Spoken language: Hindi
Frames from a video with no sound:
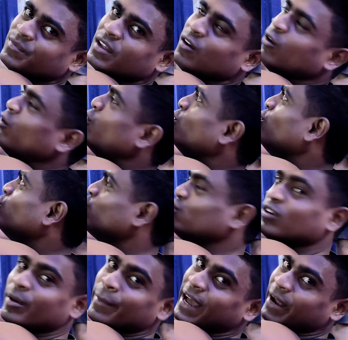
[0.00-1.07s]

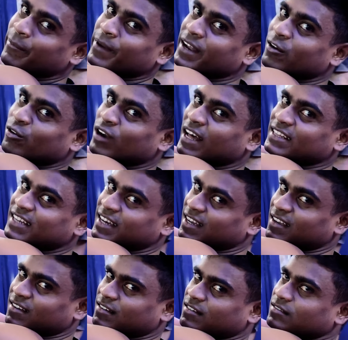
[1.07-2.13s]
तो थोड़ा बैक पे लोड आता
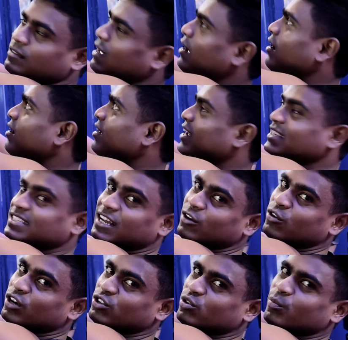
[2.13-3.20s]
है अगर ऐसा
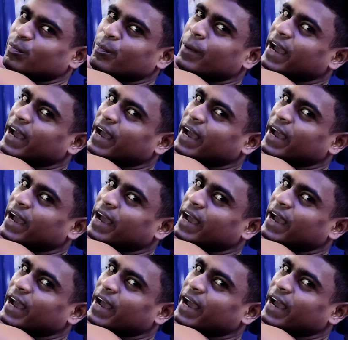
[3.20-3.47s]
लोगे तो